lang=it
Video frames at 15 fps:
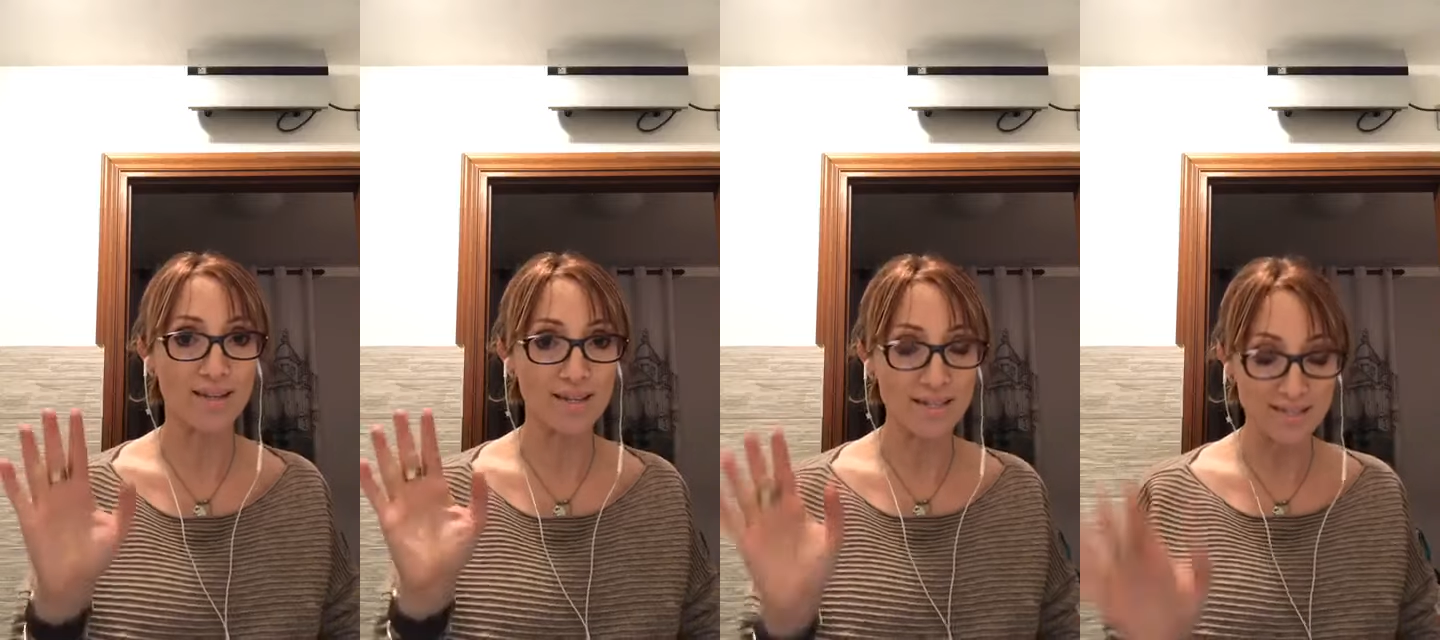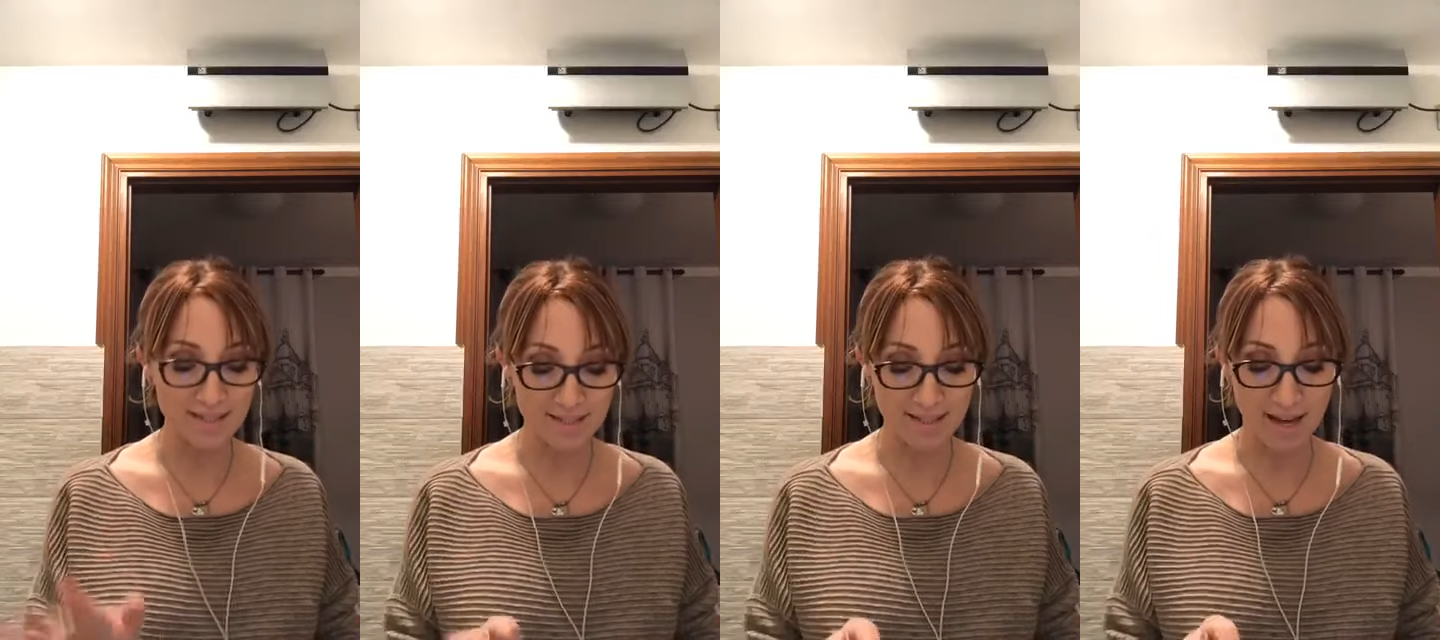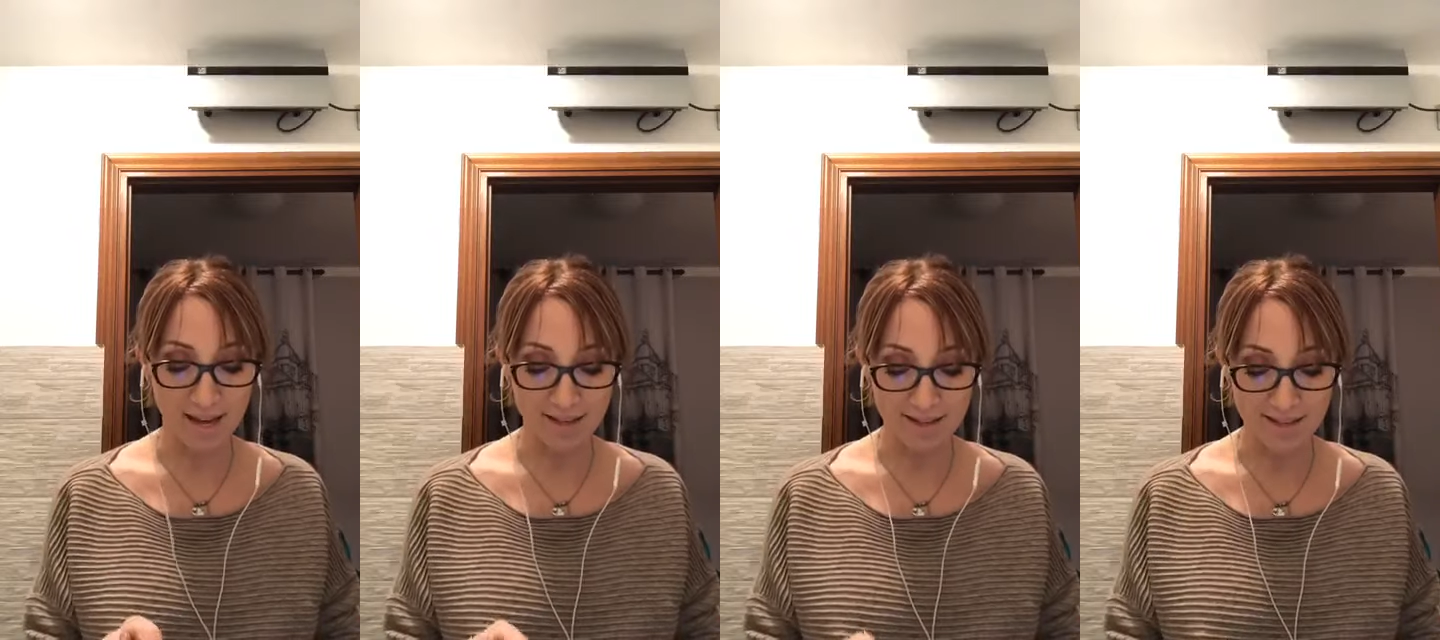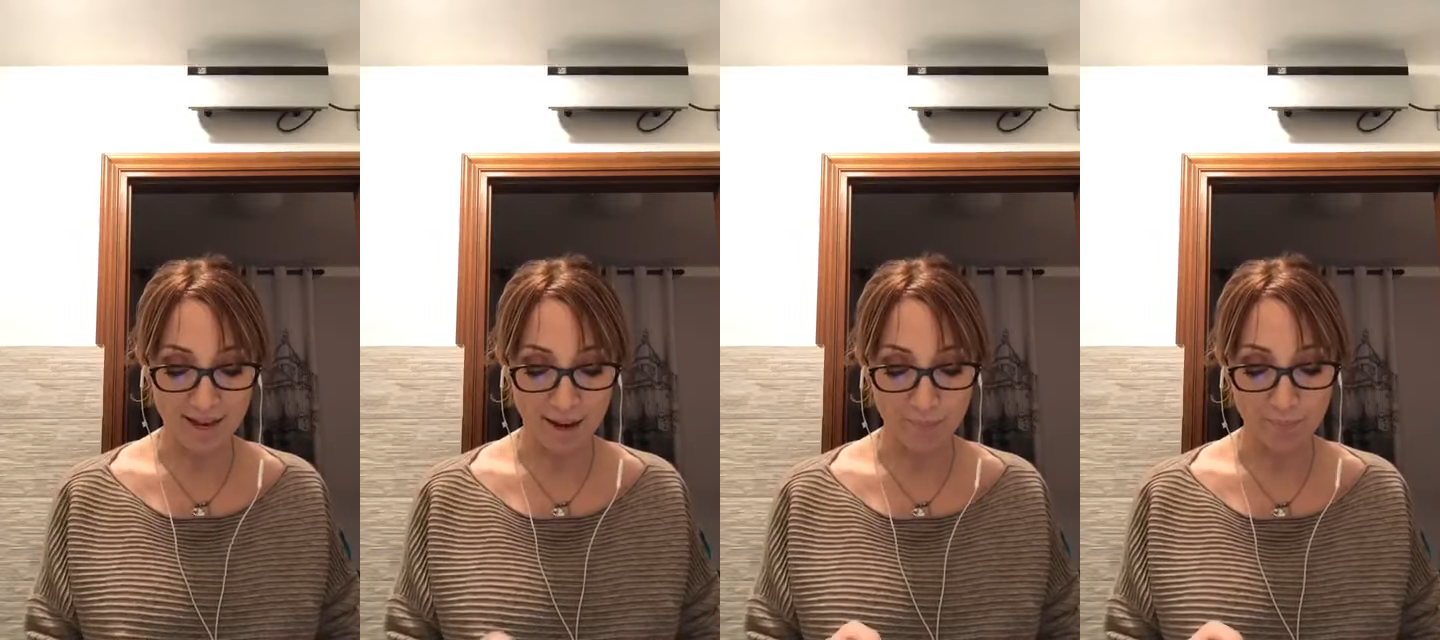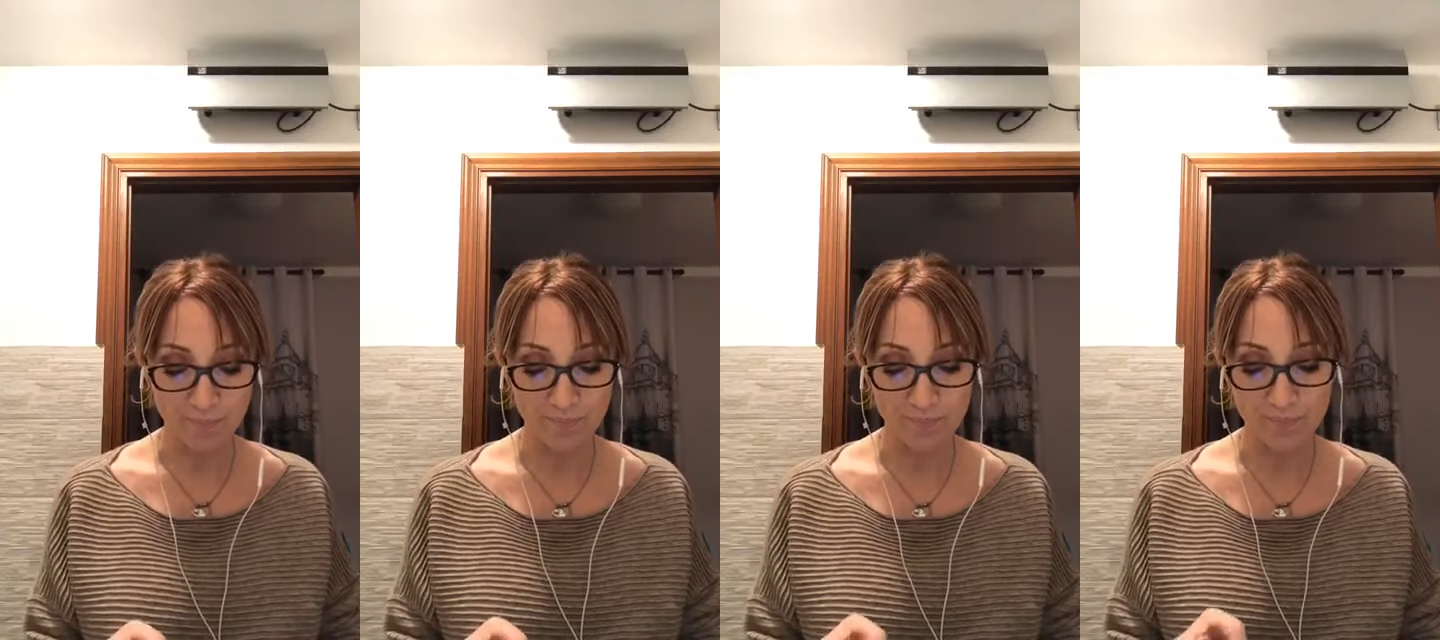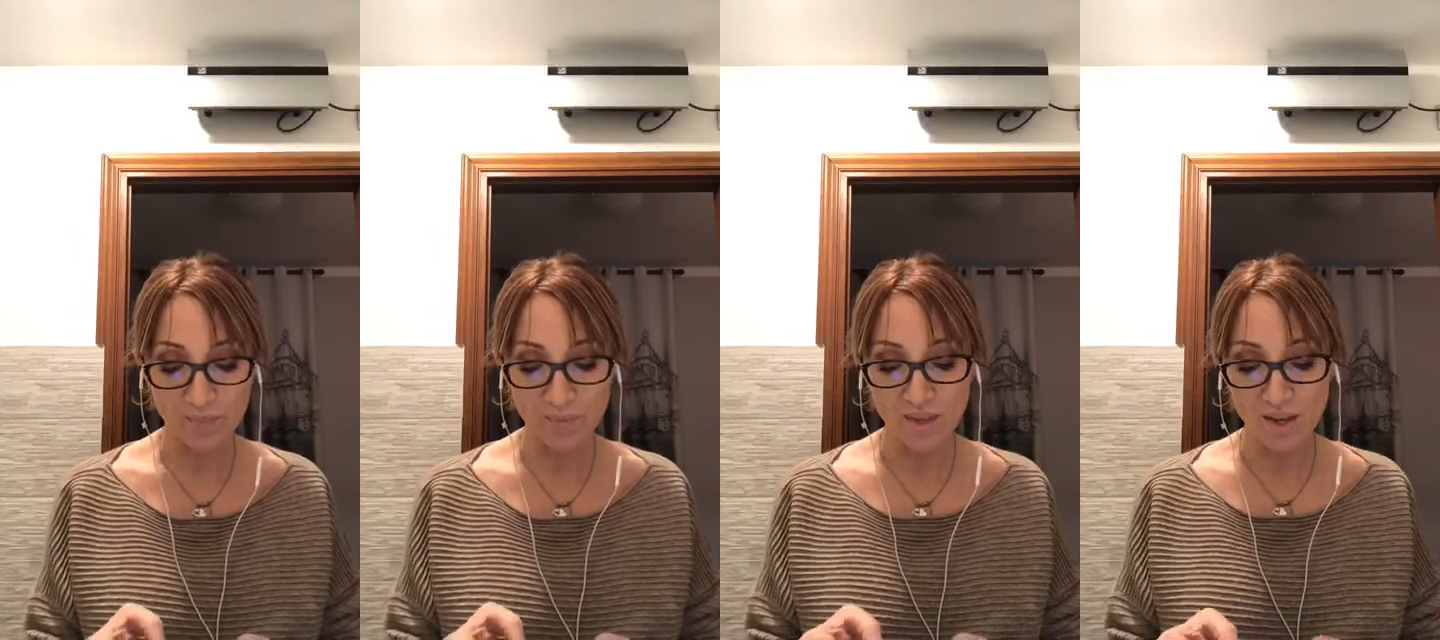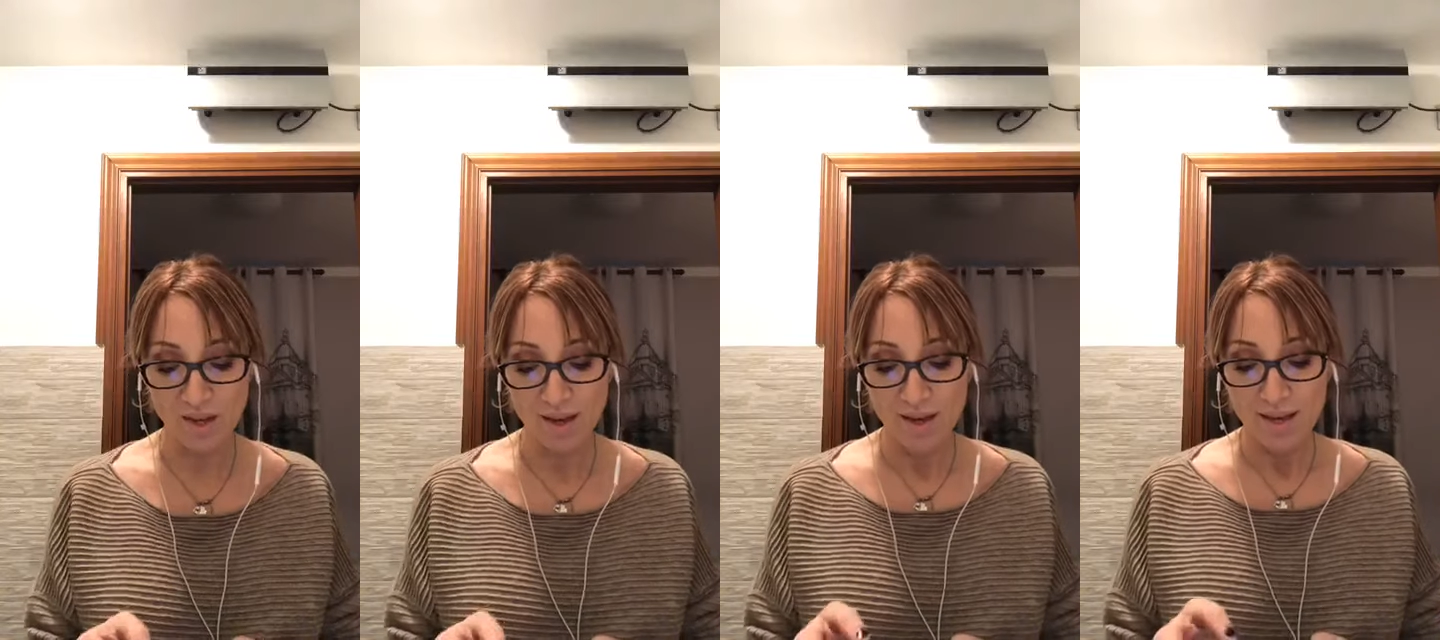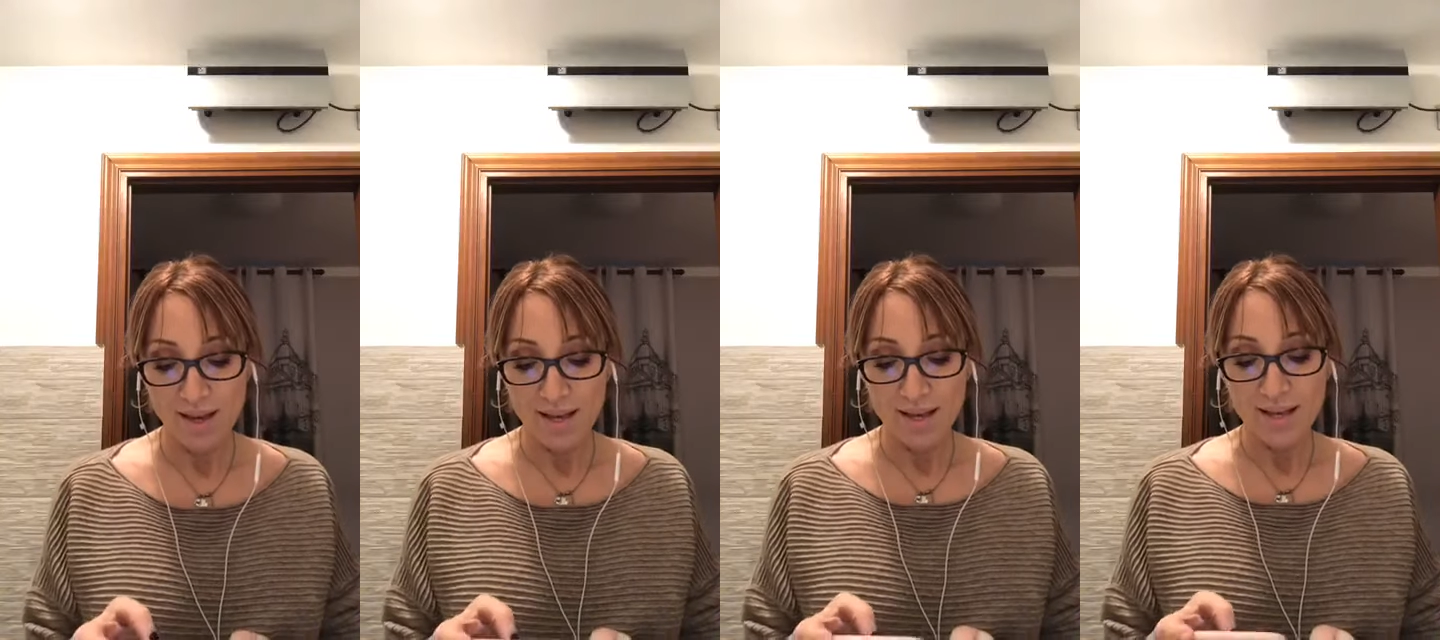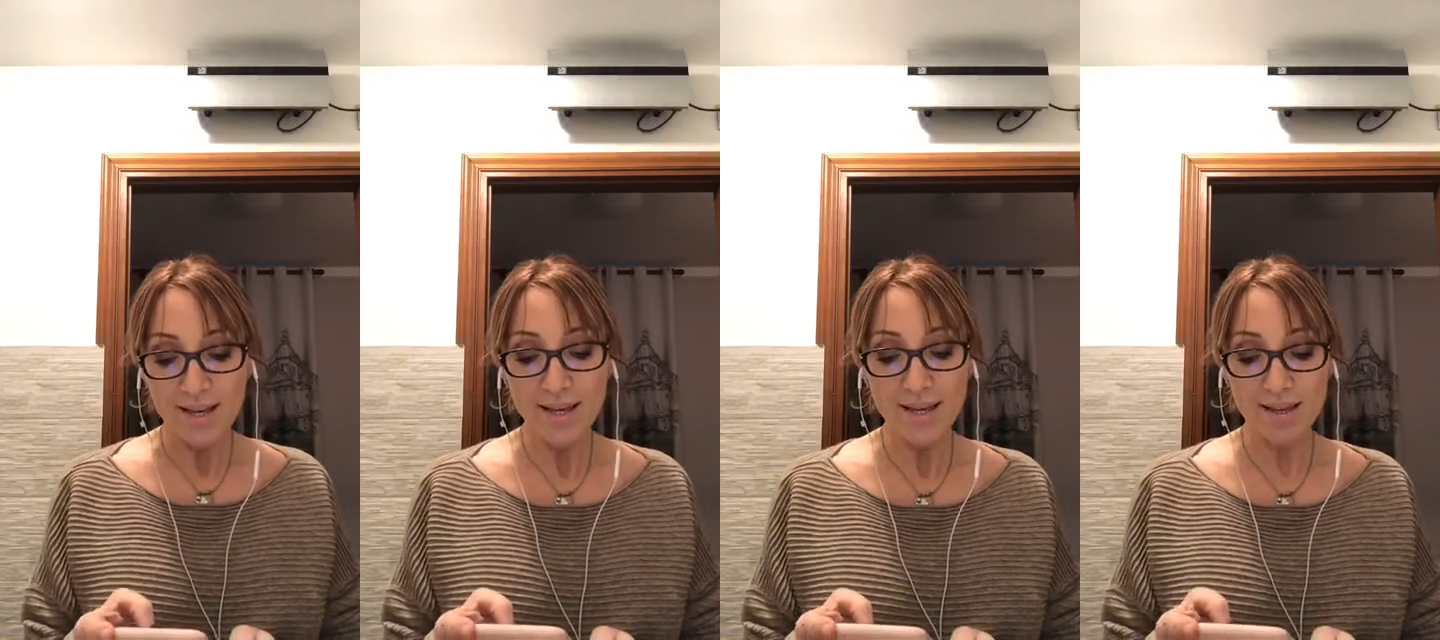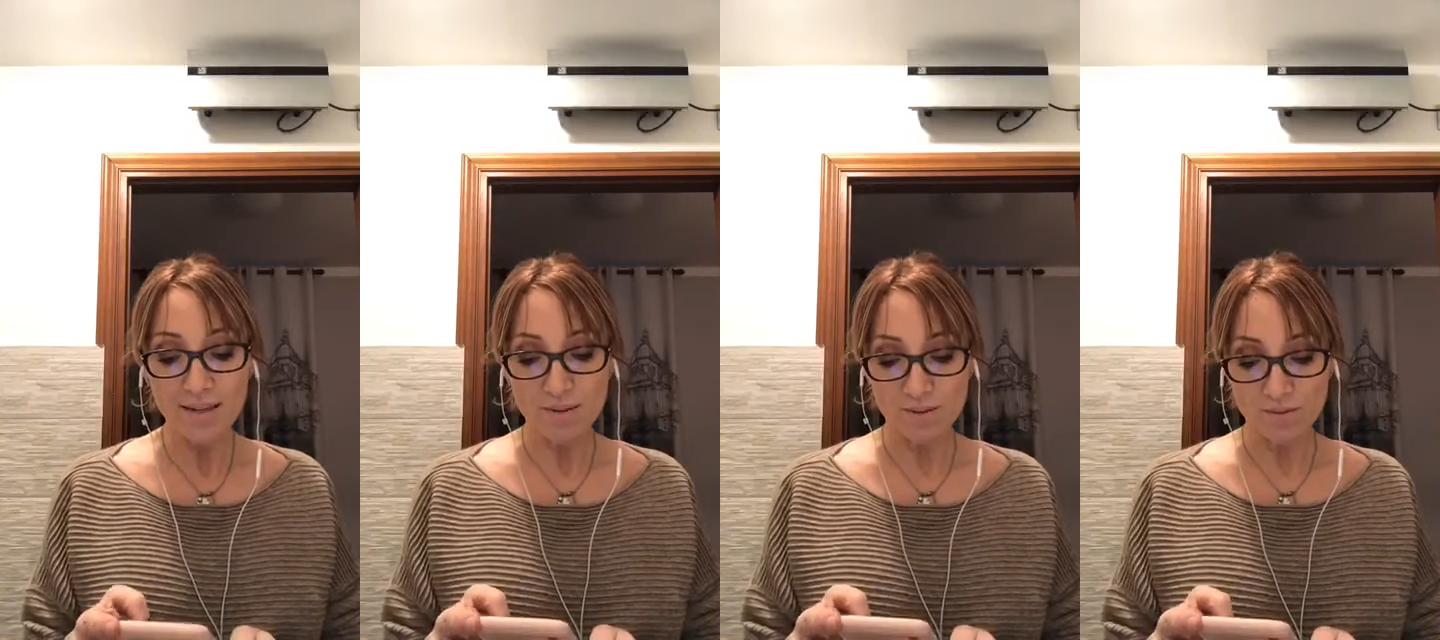in Italia. E